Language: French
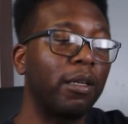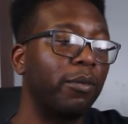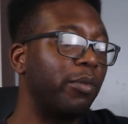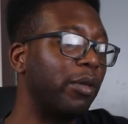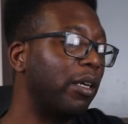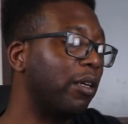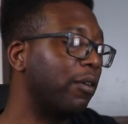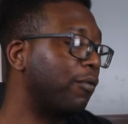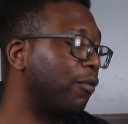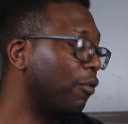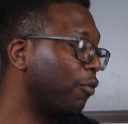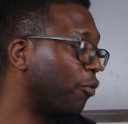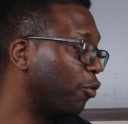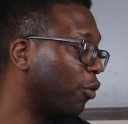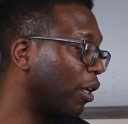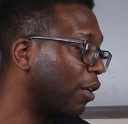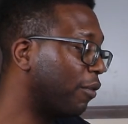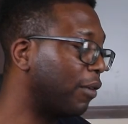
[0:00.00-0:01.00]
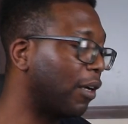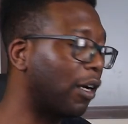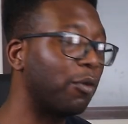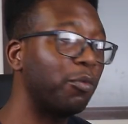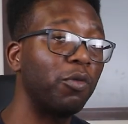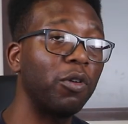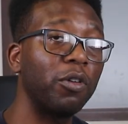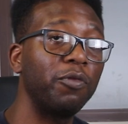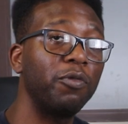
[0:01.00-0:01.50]
eh bien, vont fuir vers
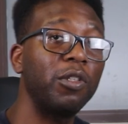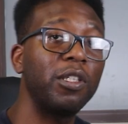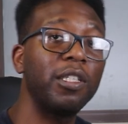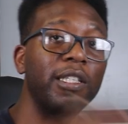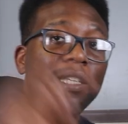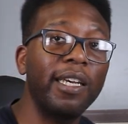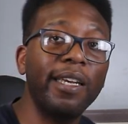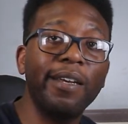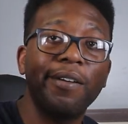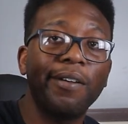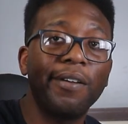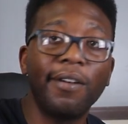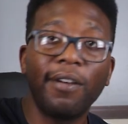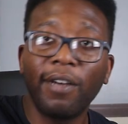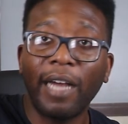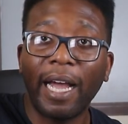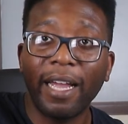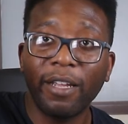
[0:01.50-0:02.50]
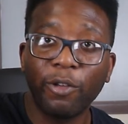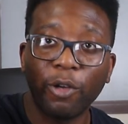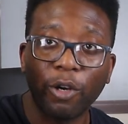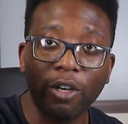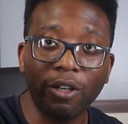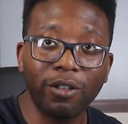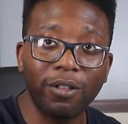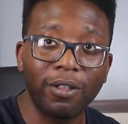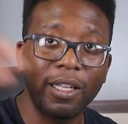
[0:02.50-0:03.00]
un point de fuite qui est euh,
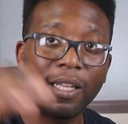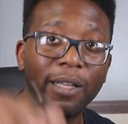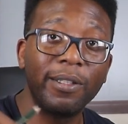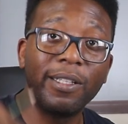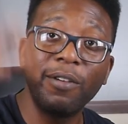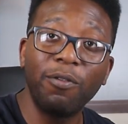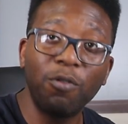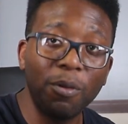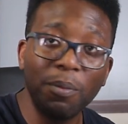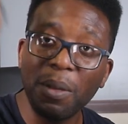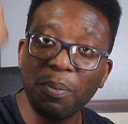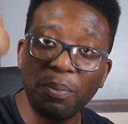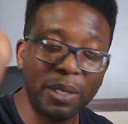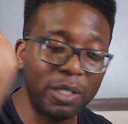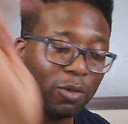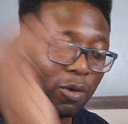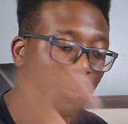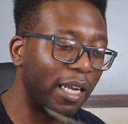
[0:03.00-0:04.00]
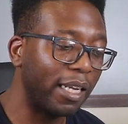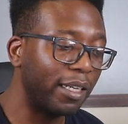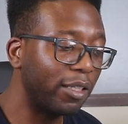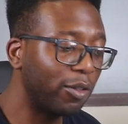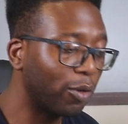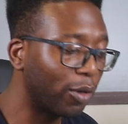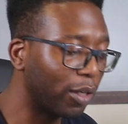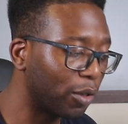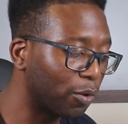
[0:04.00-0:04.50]
ailleurs et des fois même pas sur la
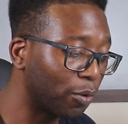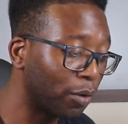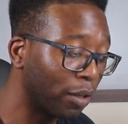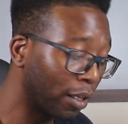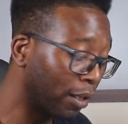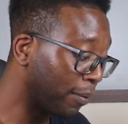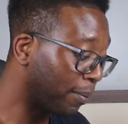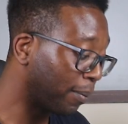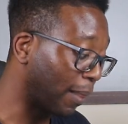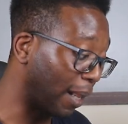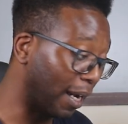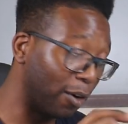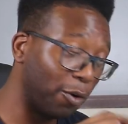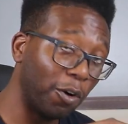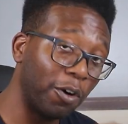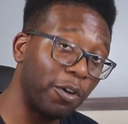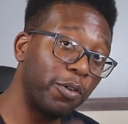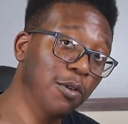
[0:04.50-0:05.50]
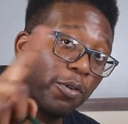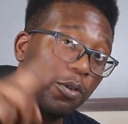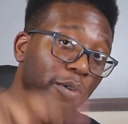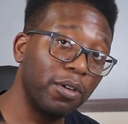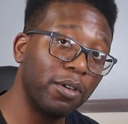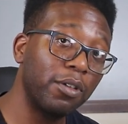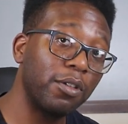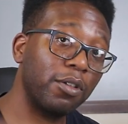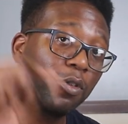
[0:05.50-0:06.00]
ligne d'horizon. Alors
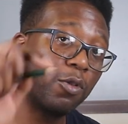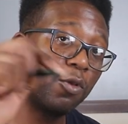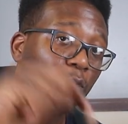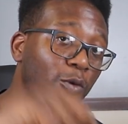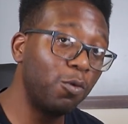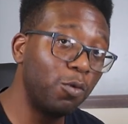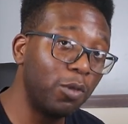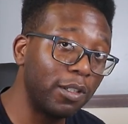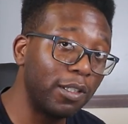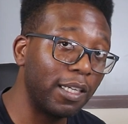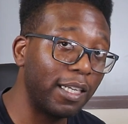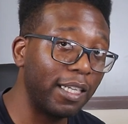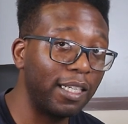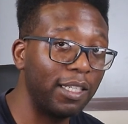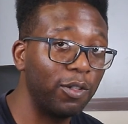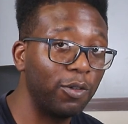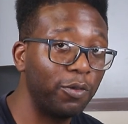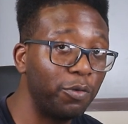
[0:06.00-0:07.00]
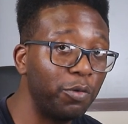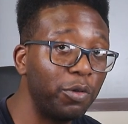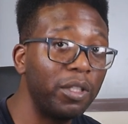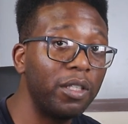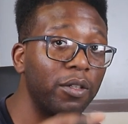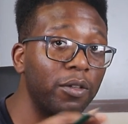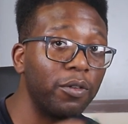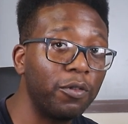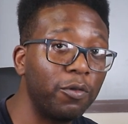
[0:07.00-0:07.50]
que toutes les lignes de
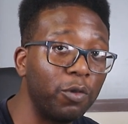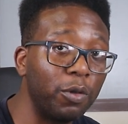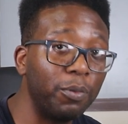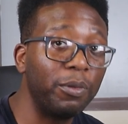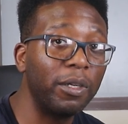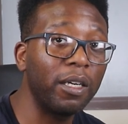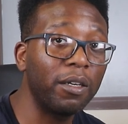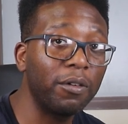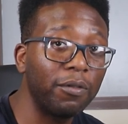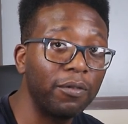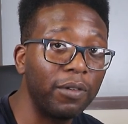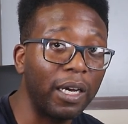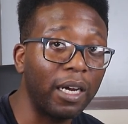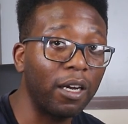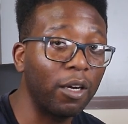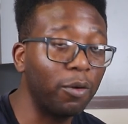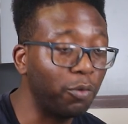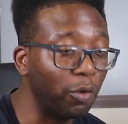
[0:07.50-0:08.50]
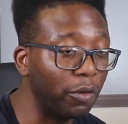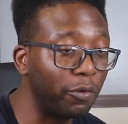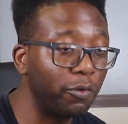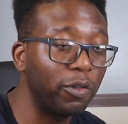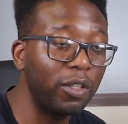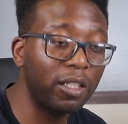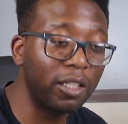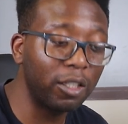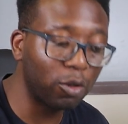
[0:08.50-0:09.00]
fuite fuient bien vers un point de
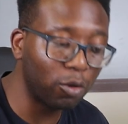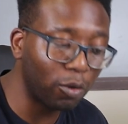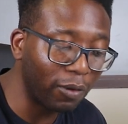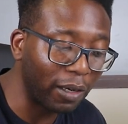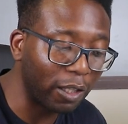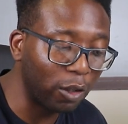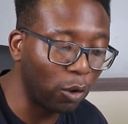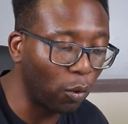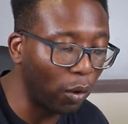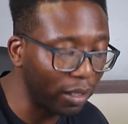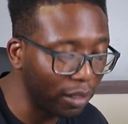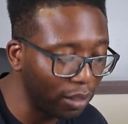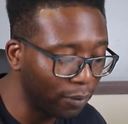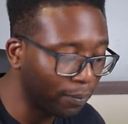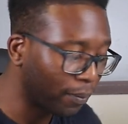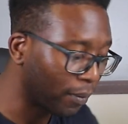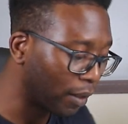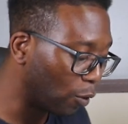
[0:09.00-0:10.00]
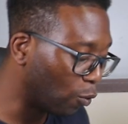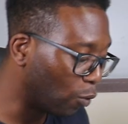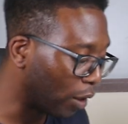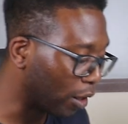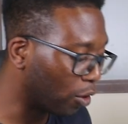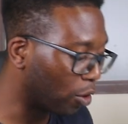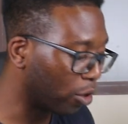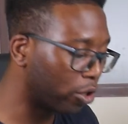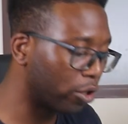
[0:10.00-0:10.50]
fuite qui se trouve à droite ou
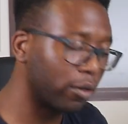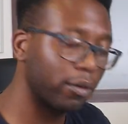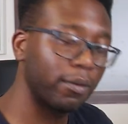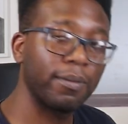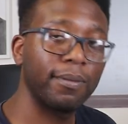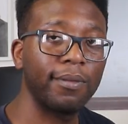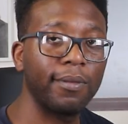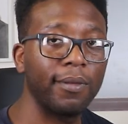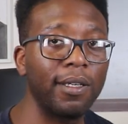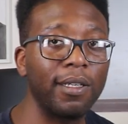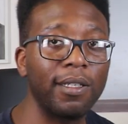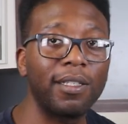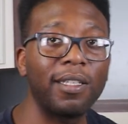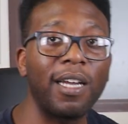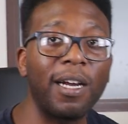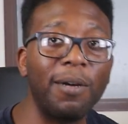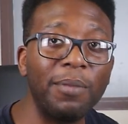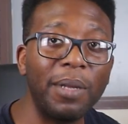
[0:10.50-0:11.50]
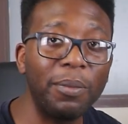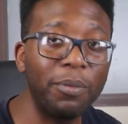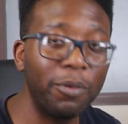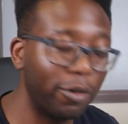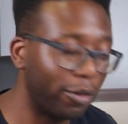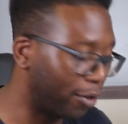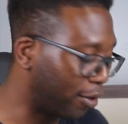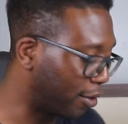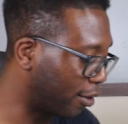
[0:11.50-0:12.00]
à gauche. C'est quand même
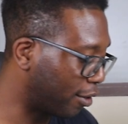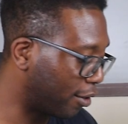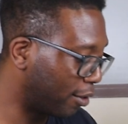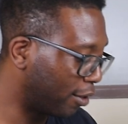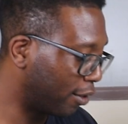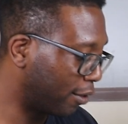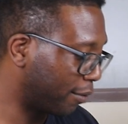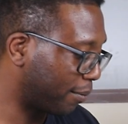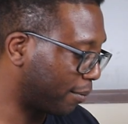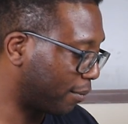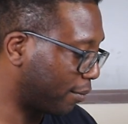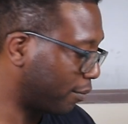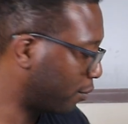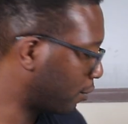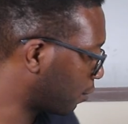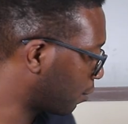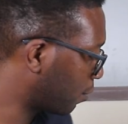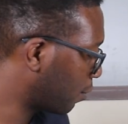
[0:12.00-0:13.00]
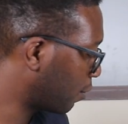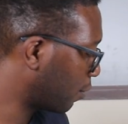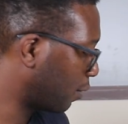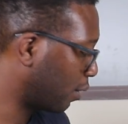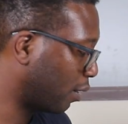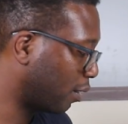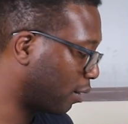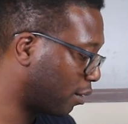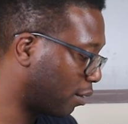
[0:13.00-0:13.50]
euh,
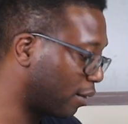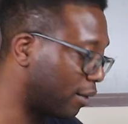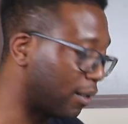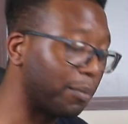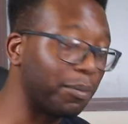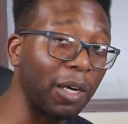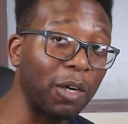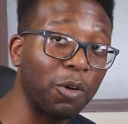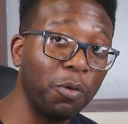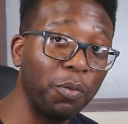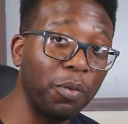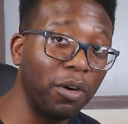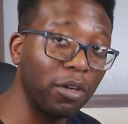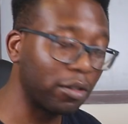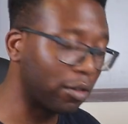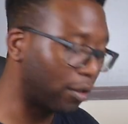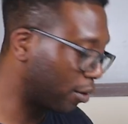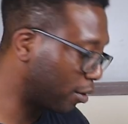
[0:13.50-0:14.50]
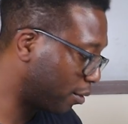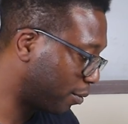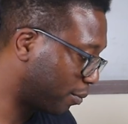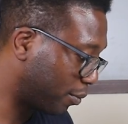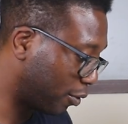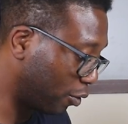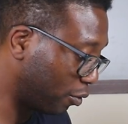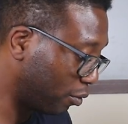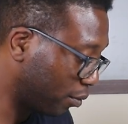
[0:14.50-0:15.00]
simple à comprendre,
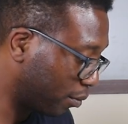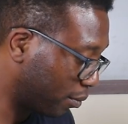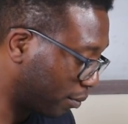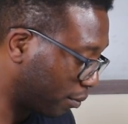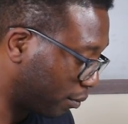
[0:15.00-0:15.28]
non